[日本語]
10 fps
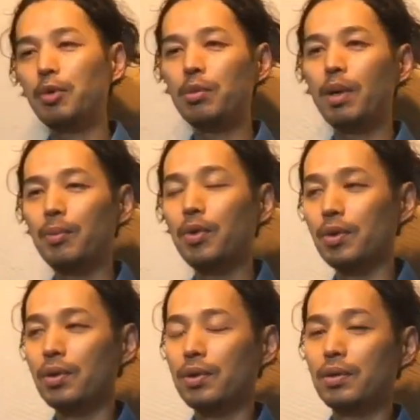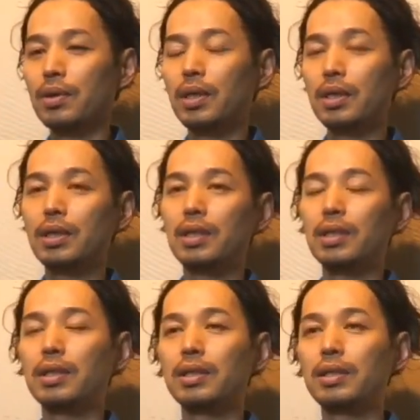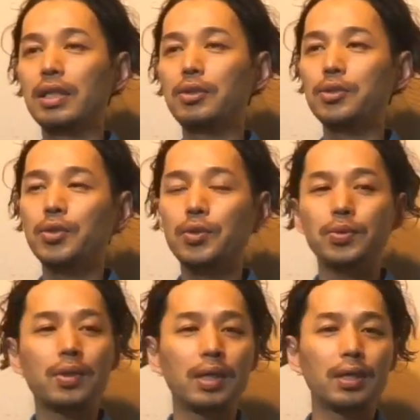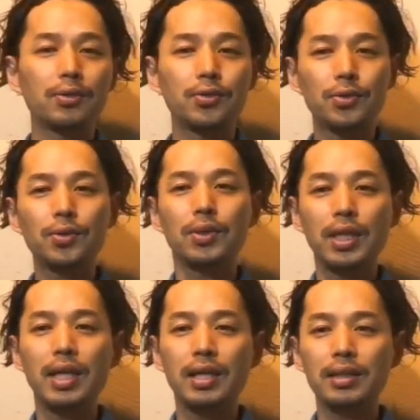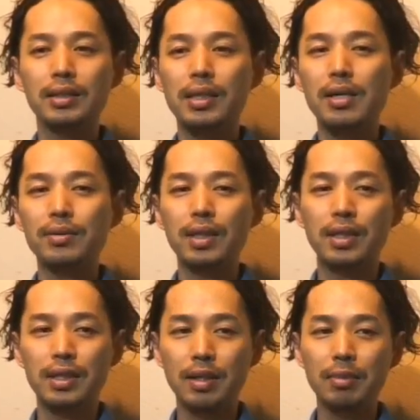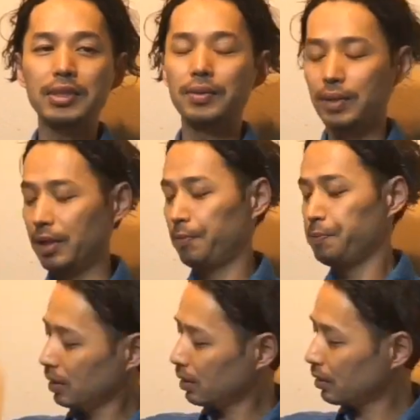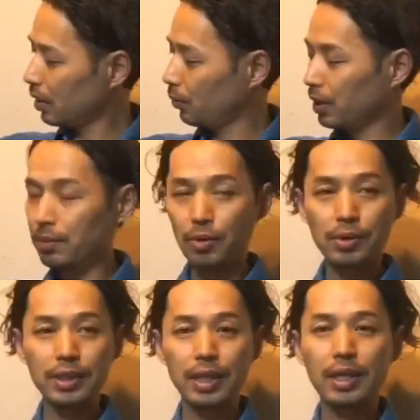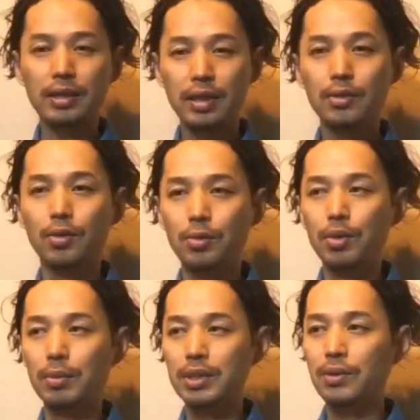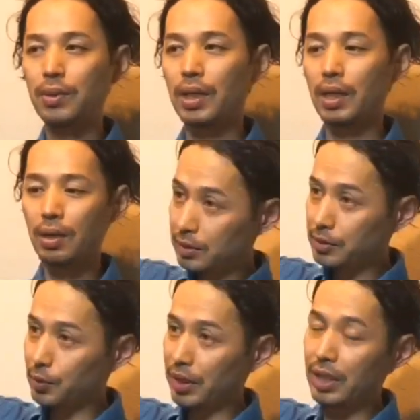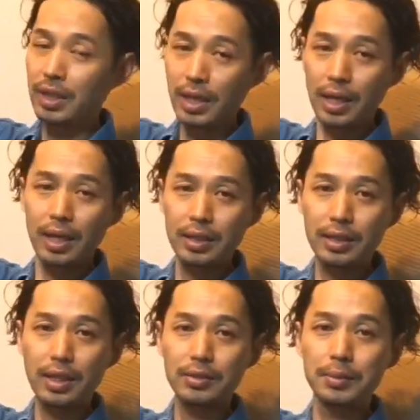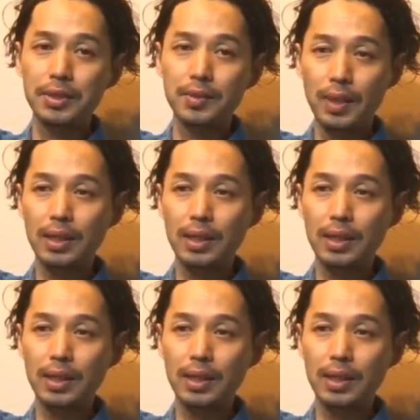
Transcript: 今もうデッドストックとかだと相当値段高くなってきてますので、結構いいものじゃないかなと思います。これから育てていただく分には